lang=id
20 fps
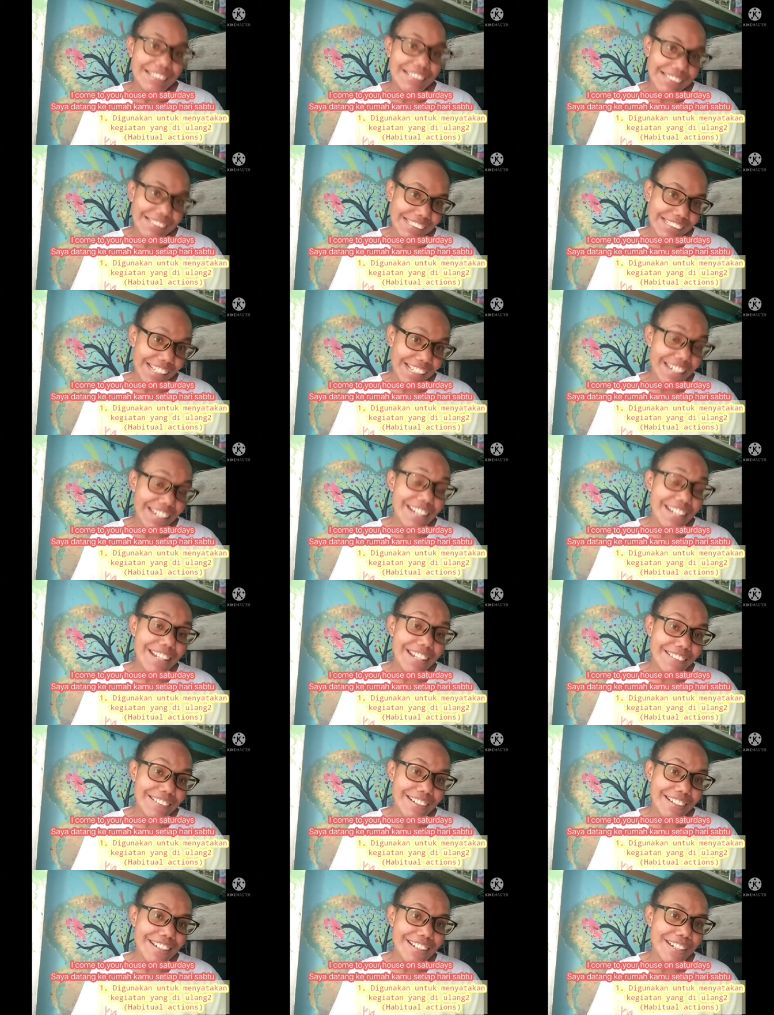Saya
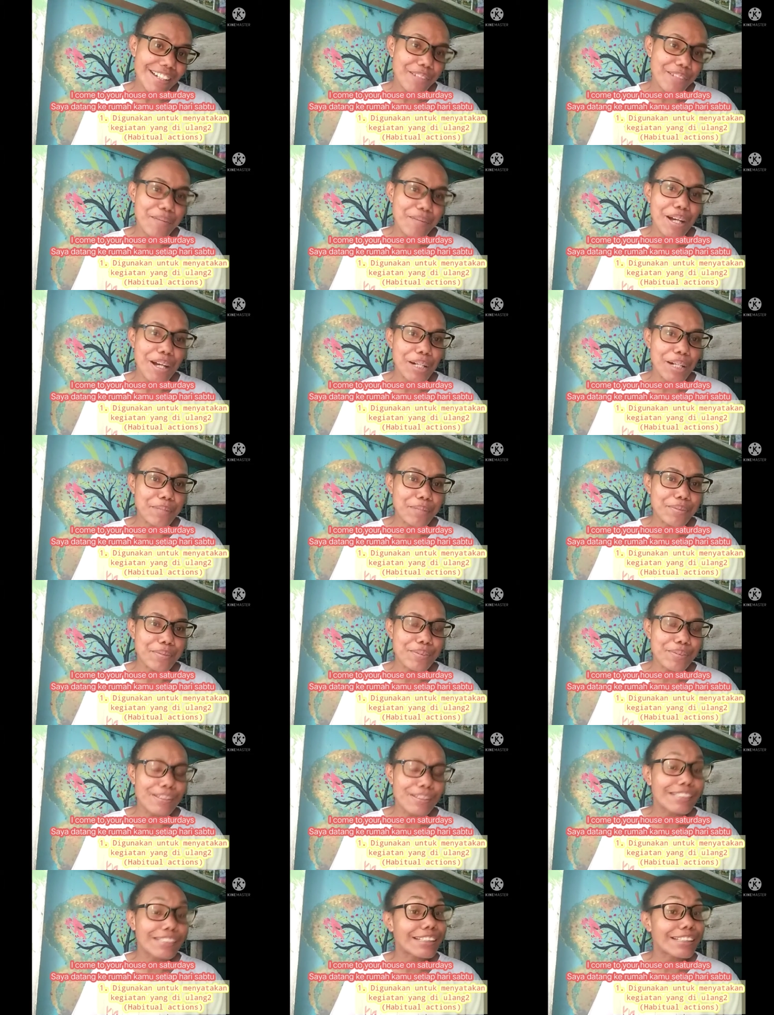datang ke rumah kamu
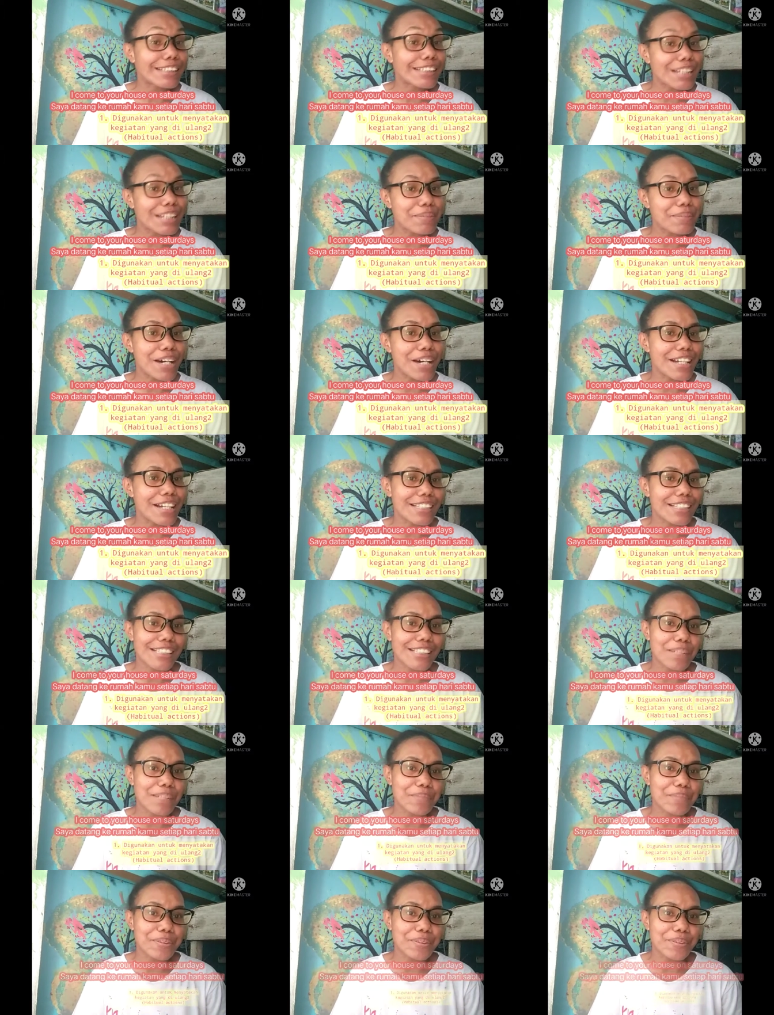setiap hari
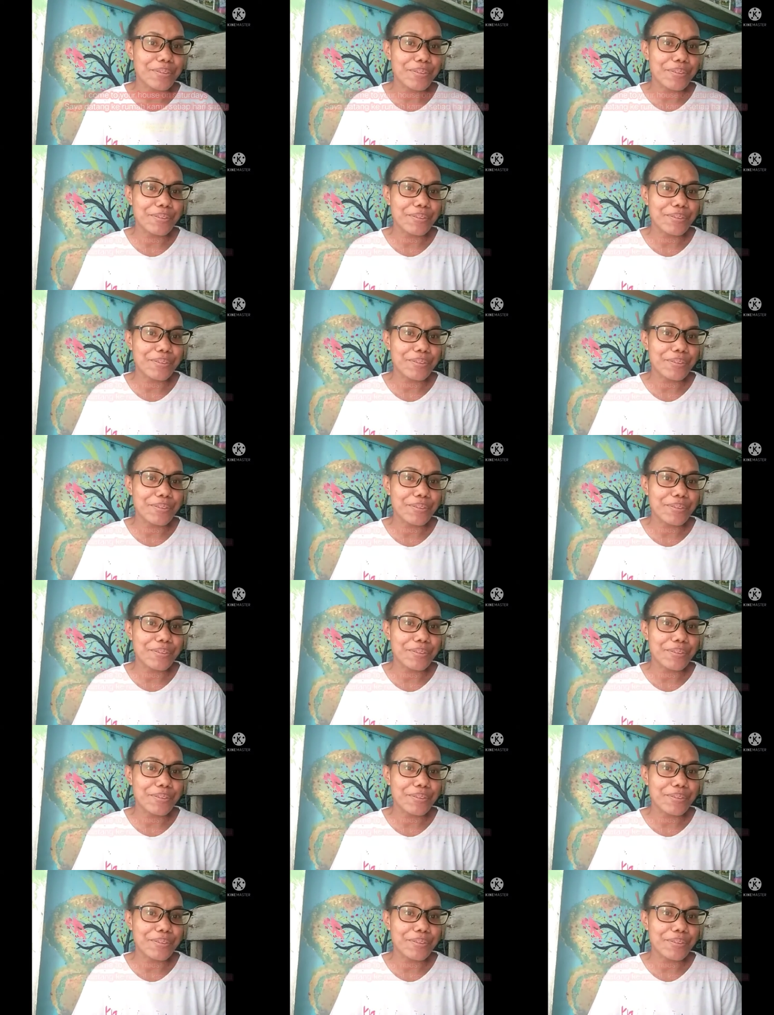Sabtu.